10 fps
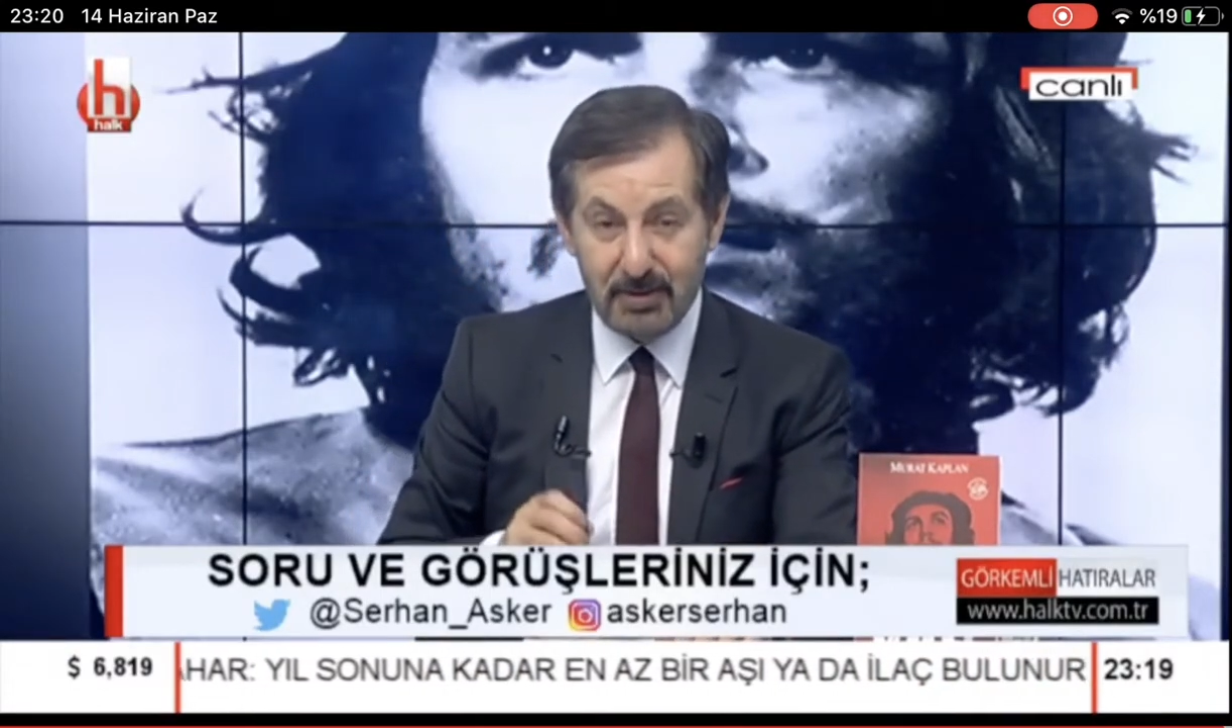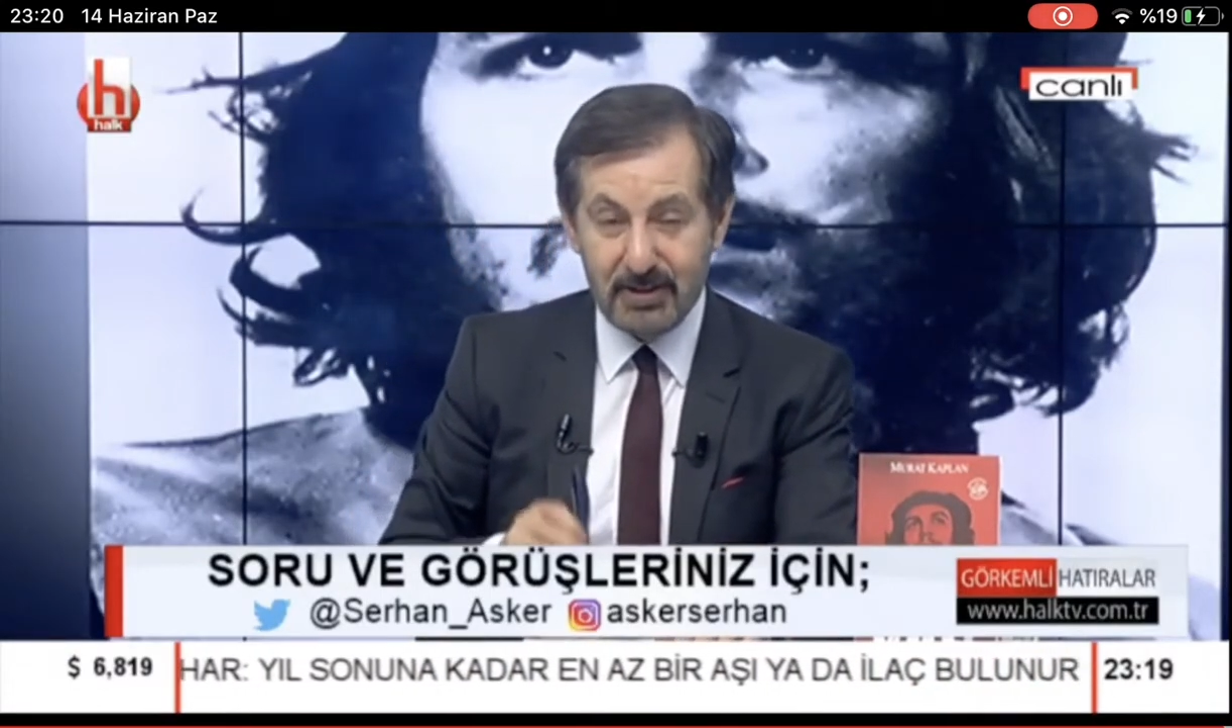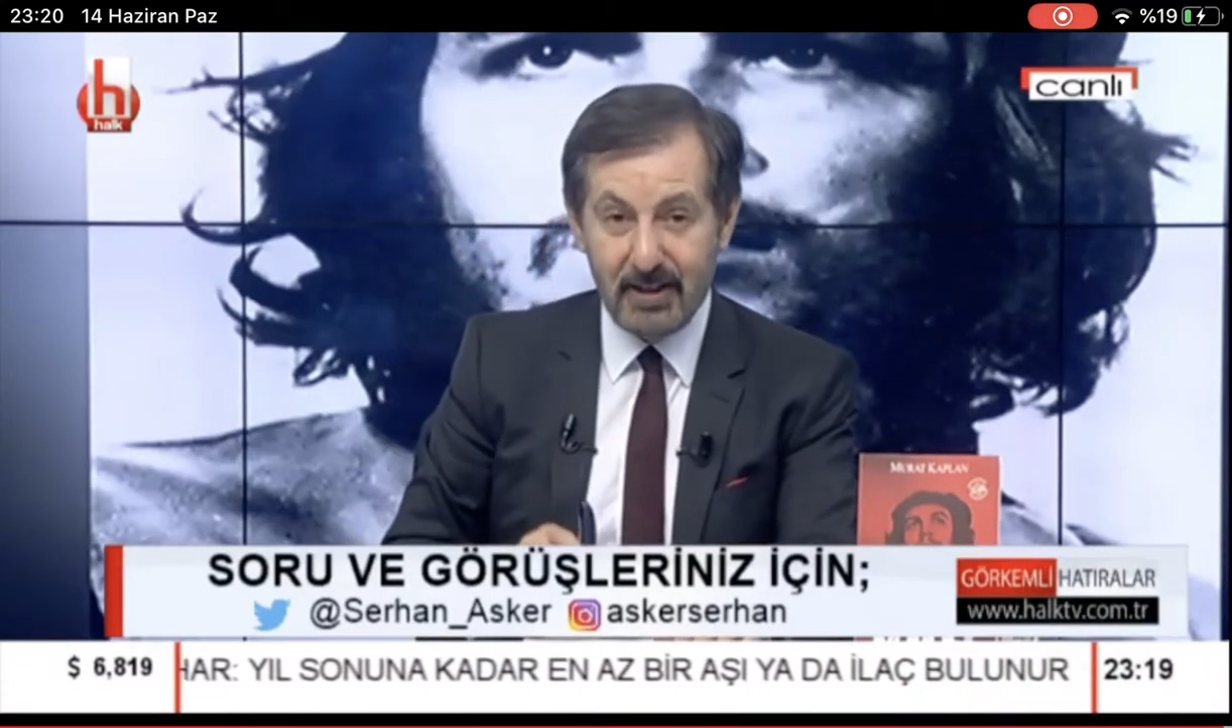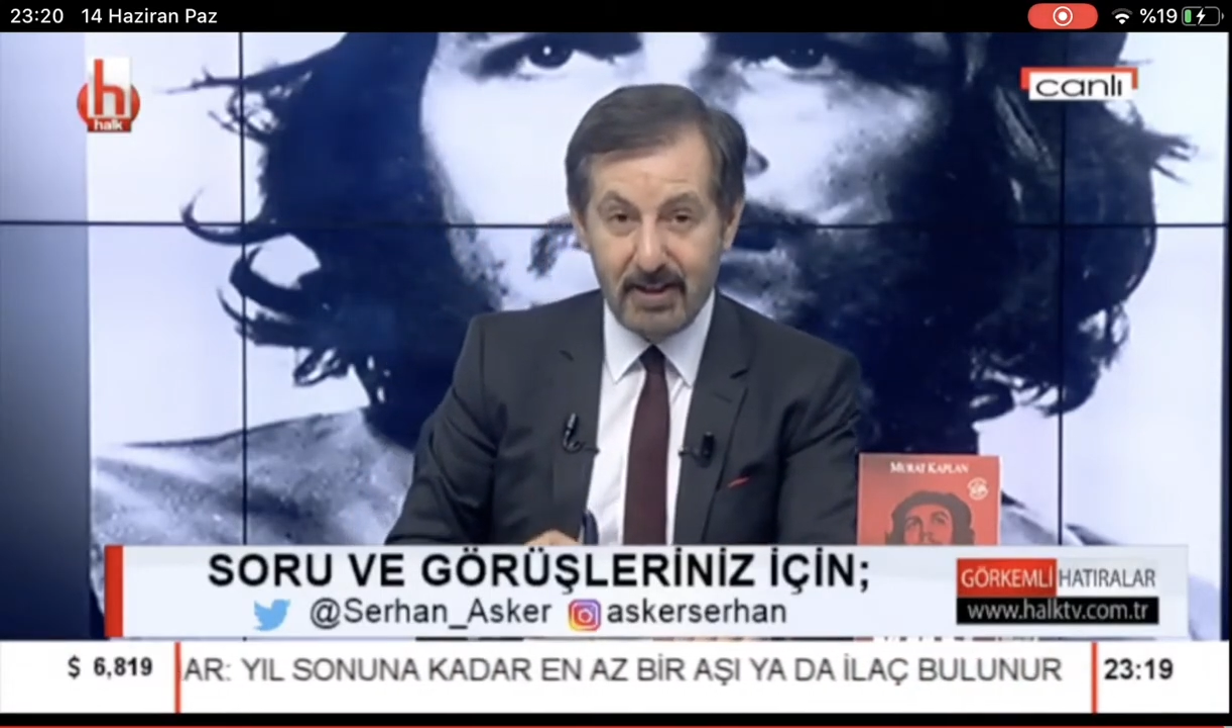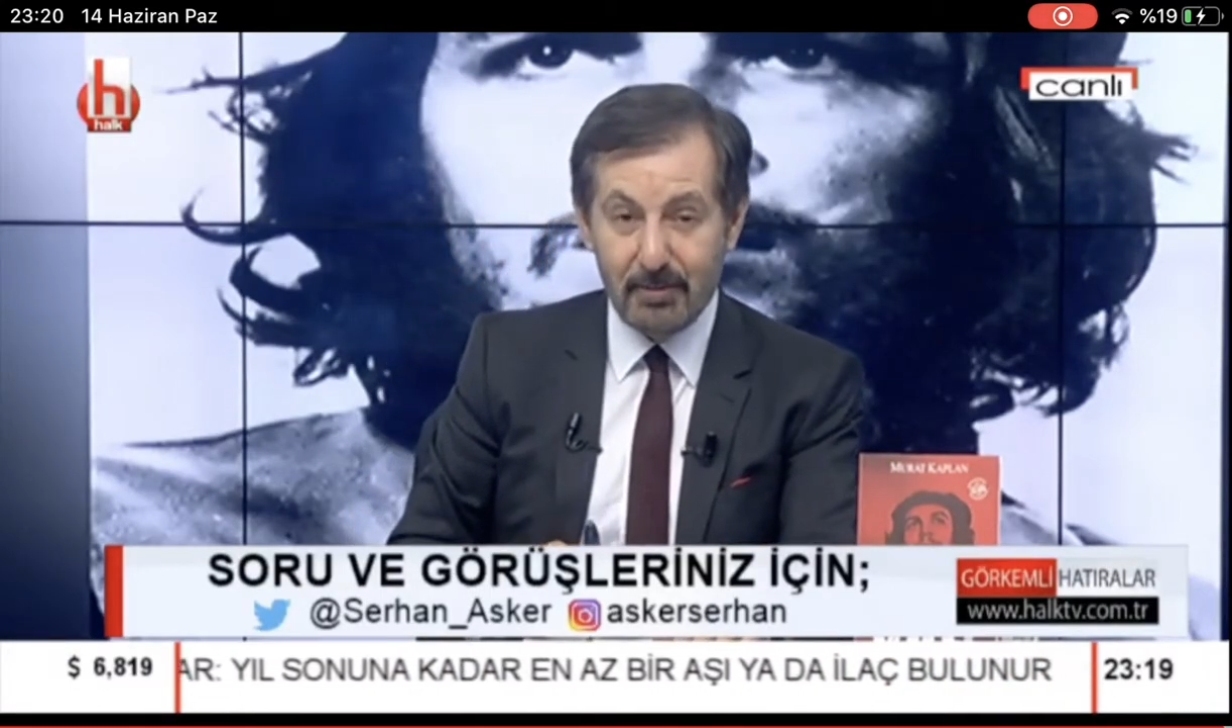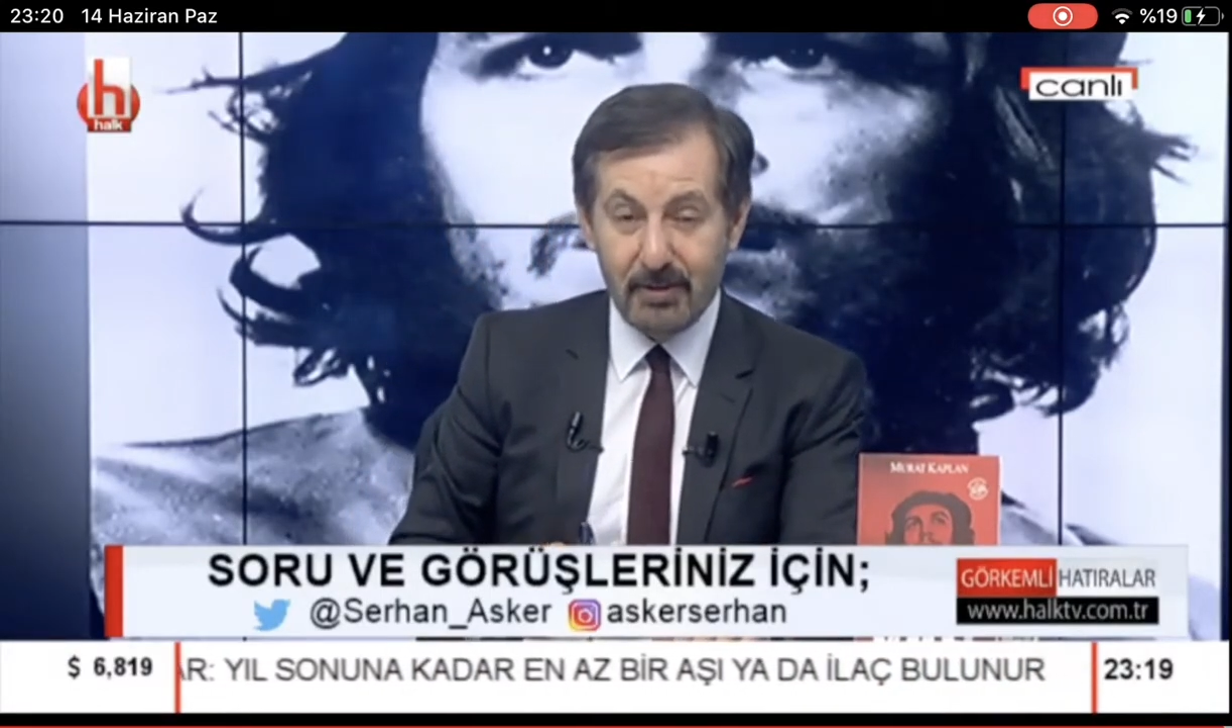bizlerle